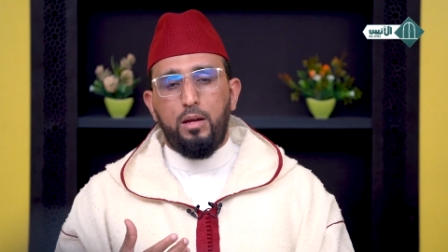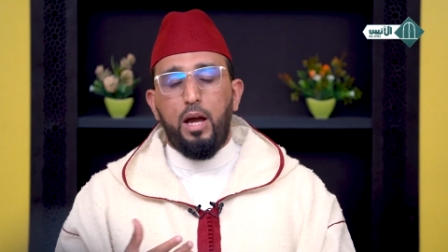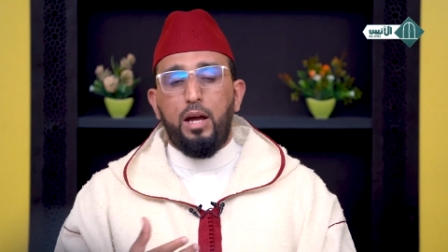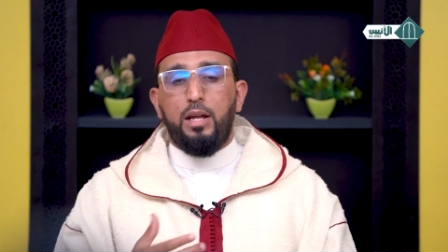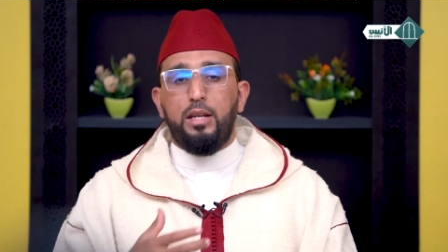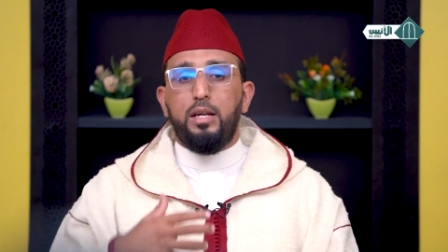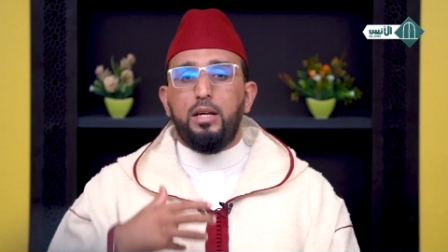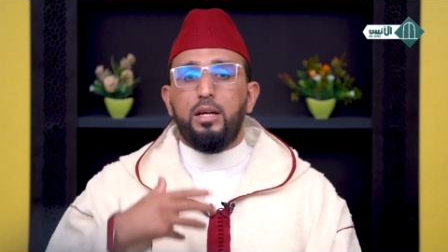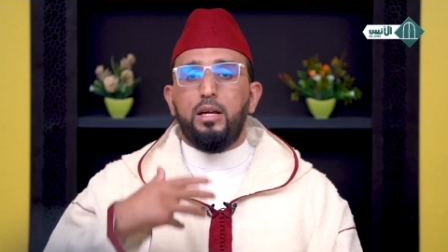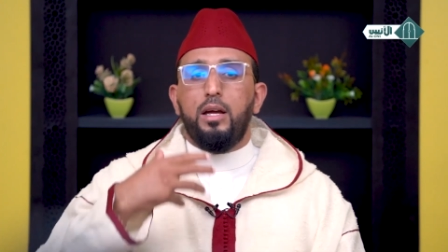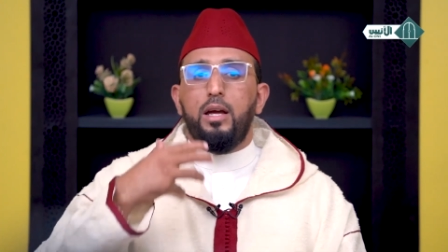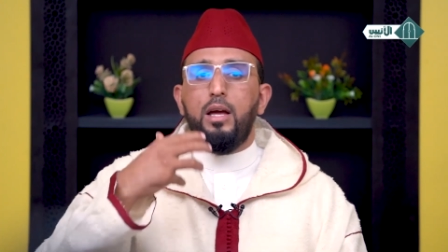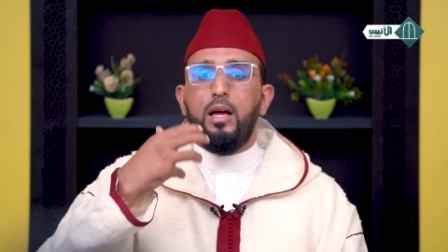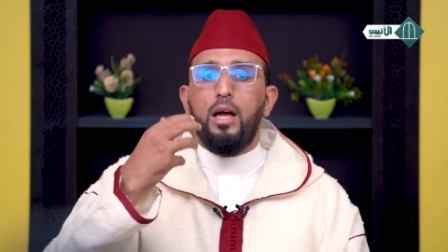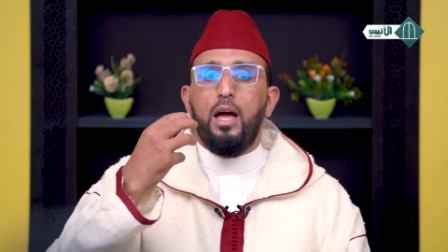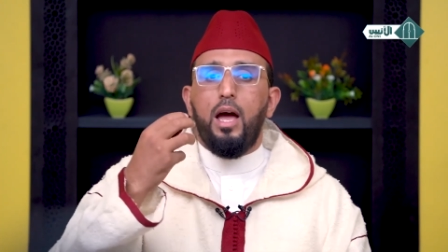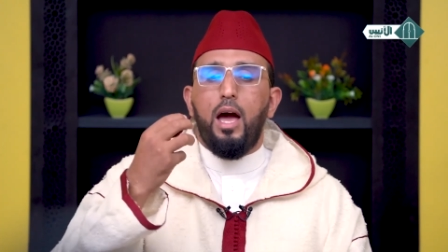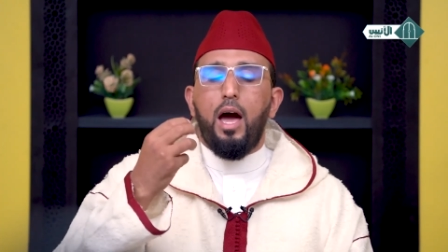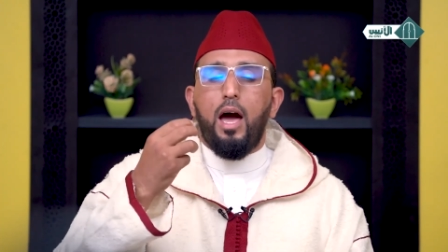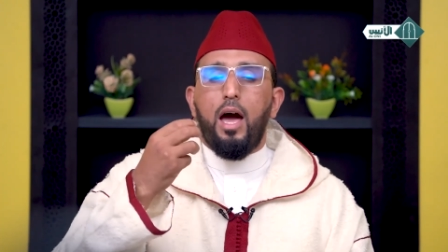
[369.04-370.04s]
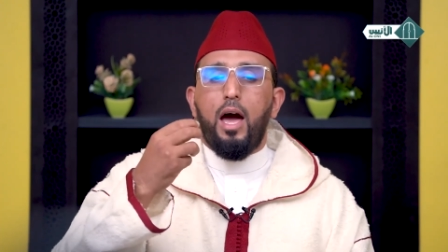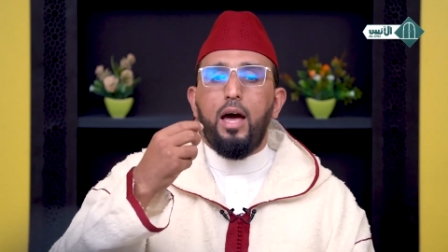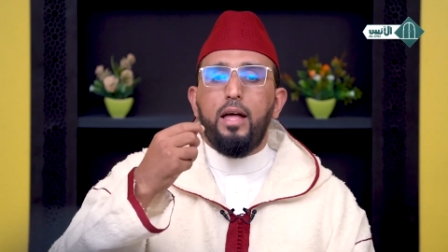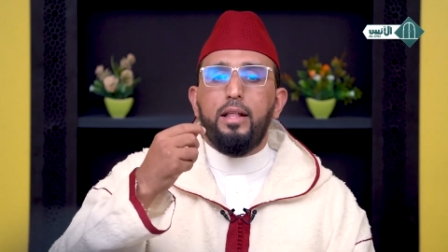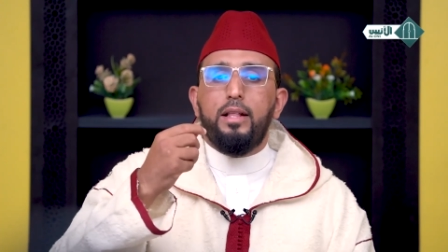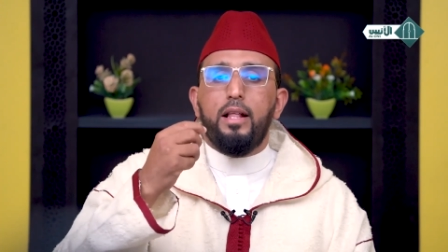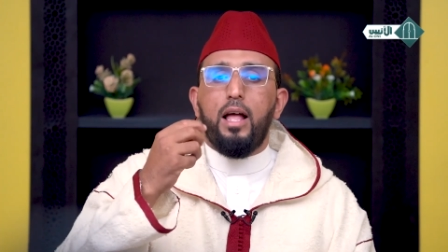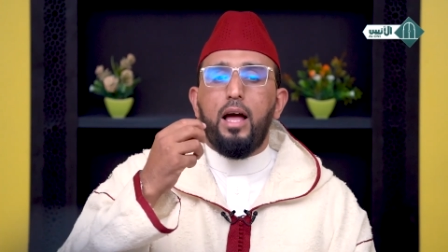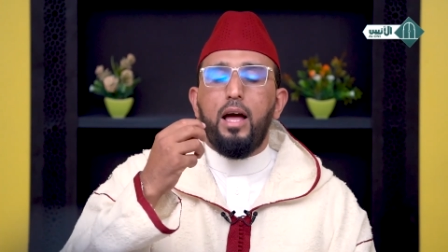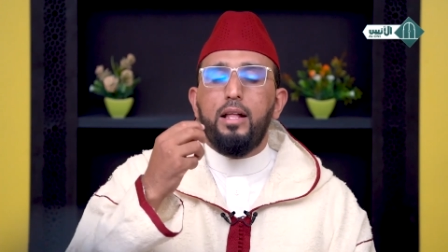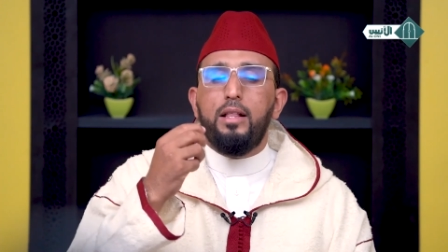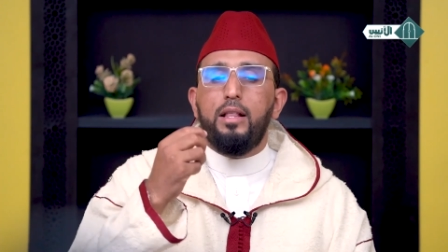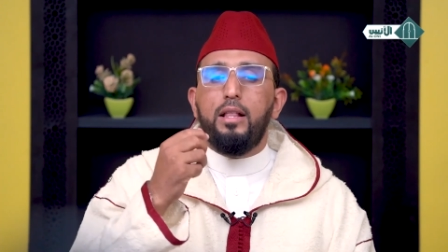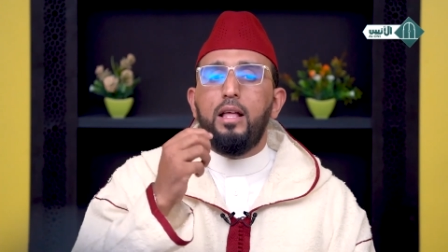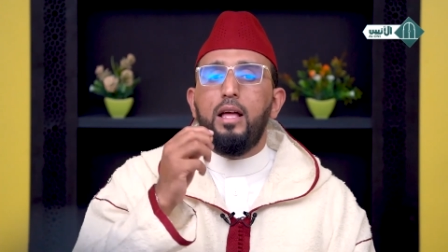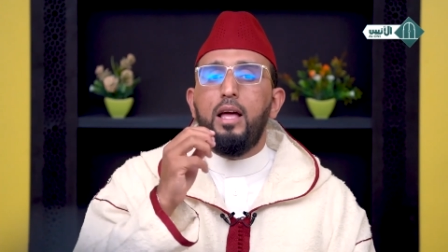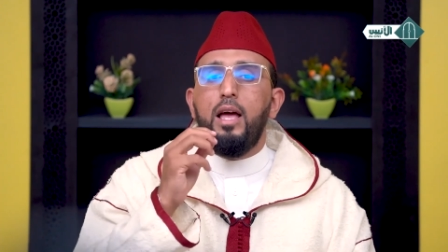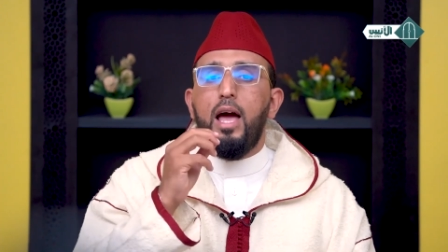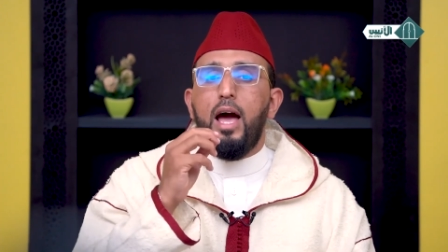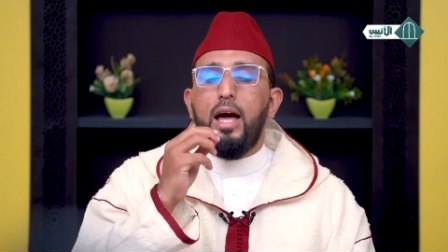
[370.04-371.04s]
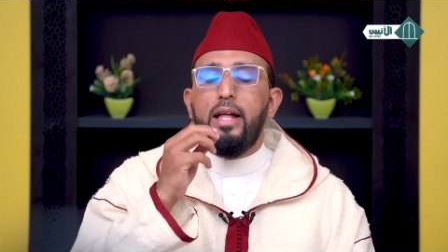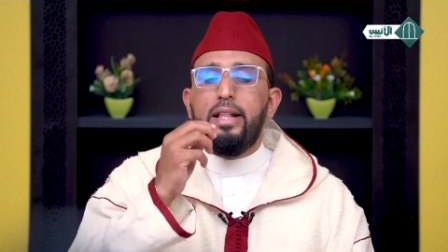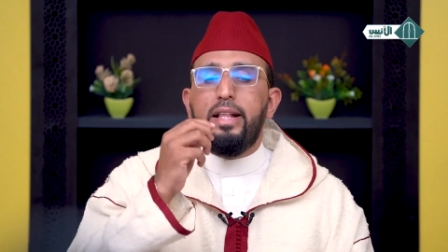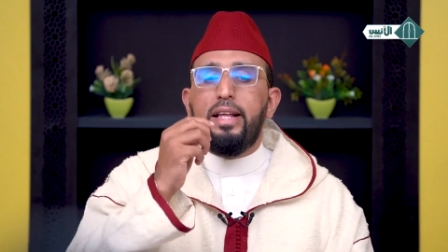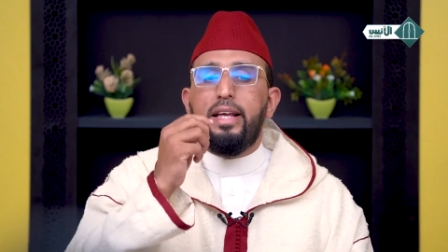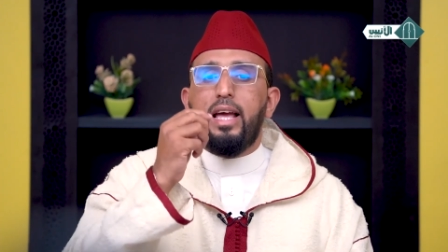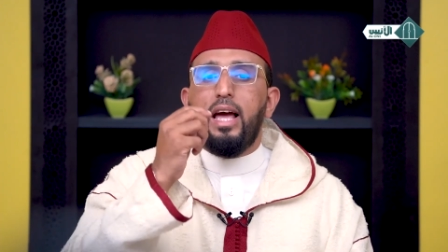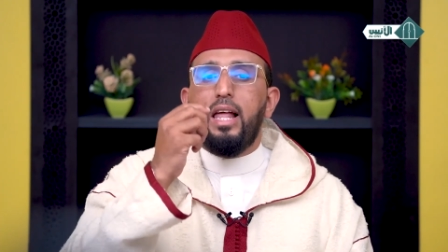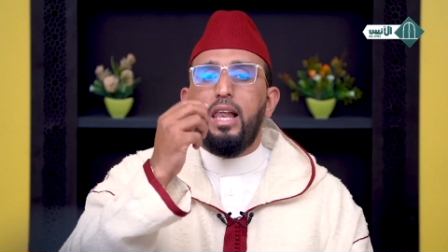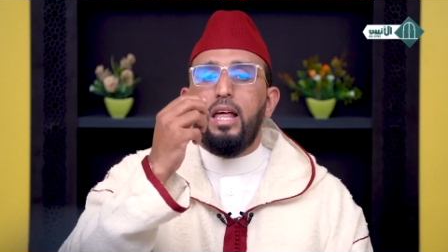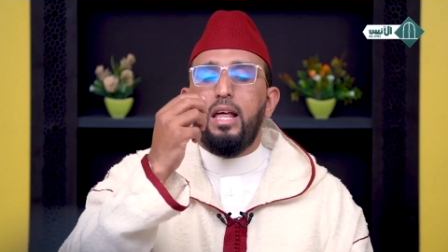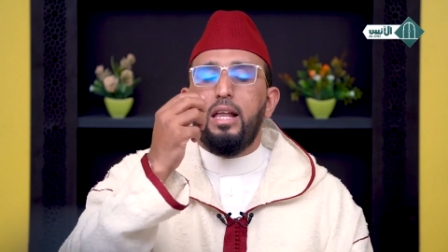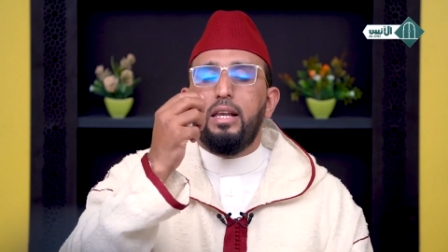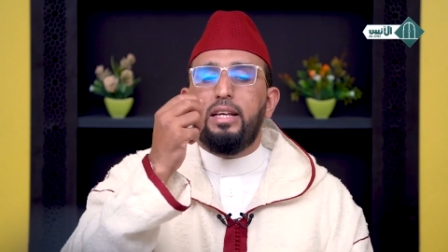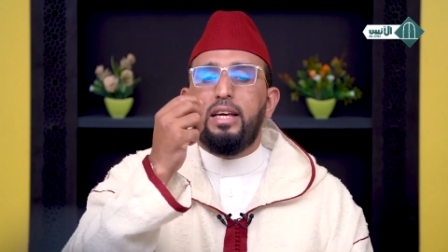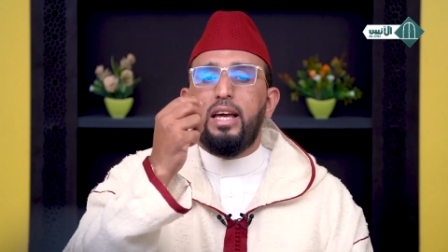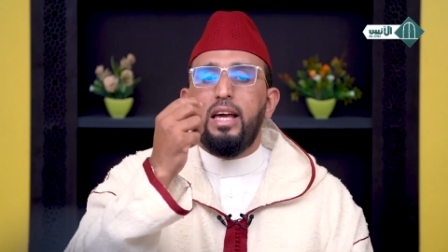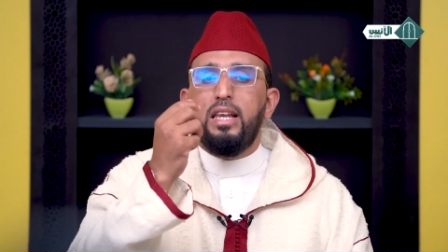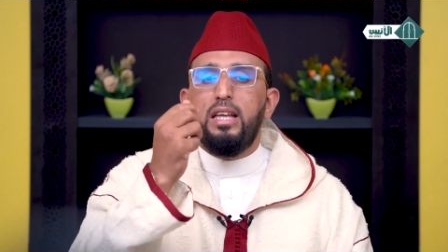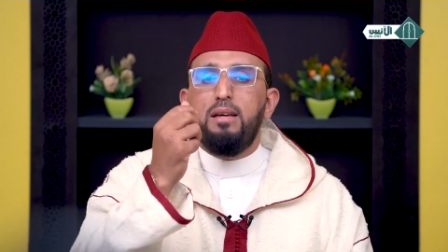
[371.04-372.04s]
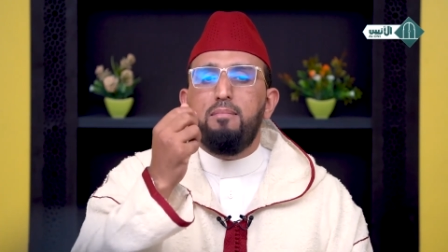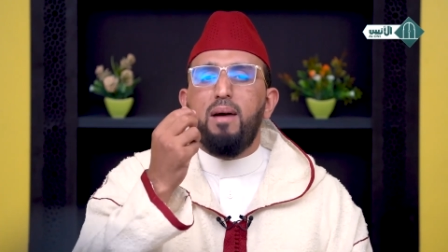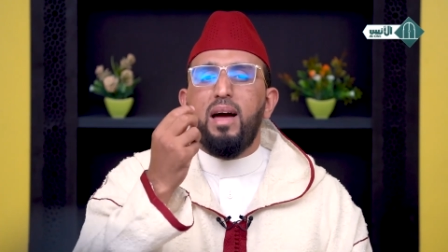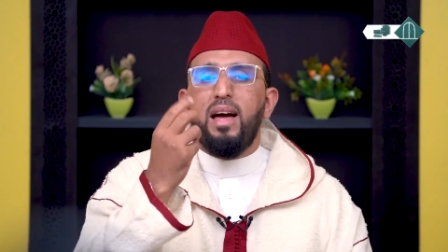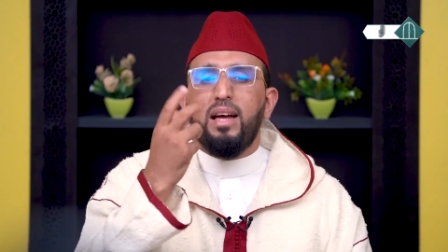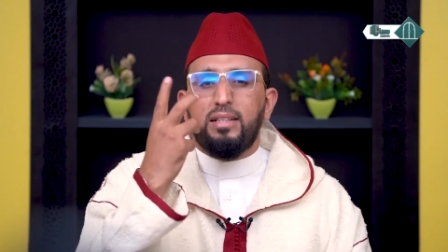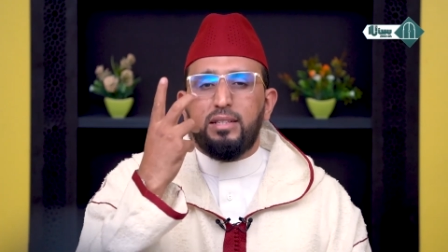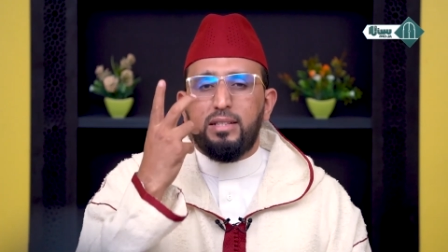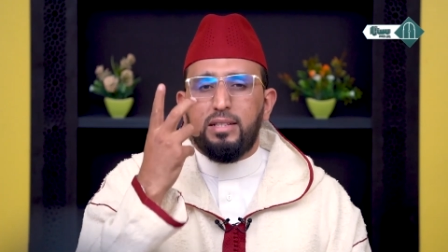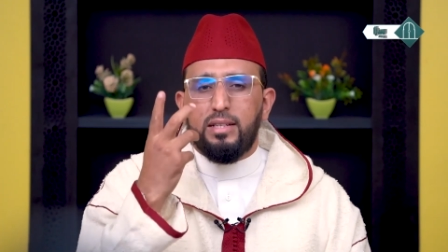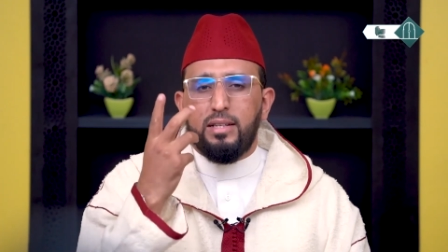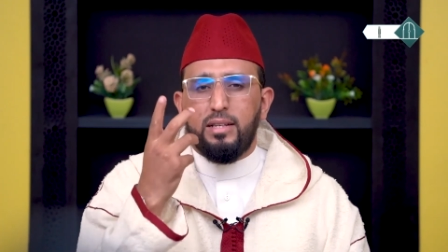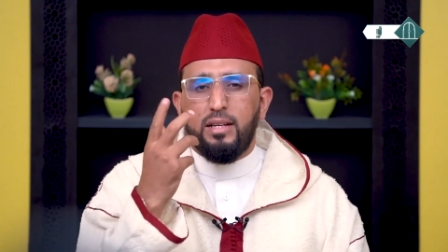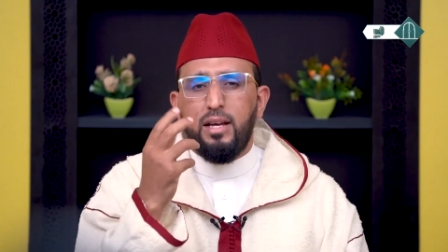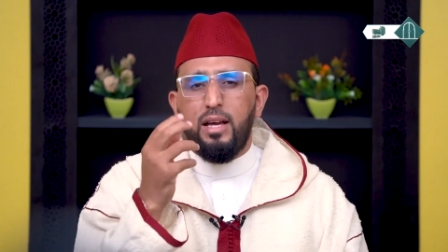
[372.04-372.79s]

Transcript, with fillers: يعني هاد هاد هاد الكلمات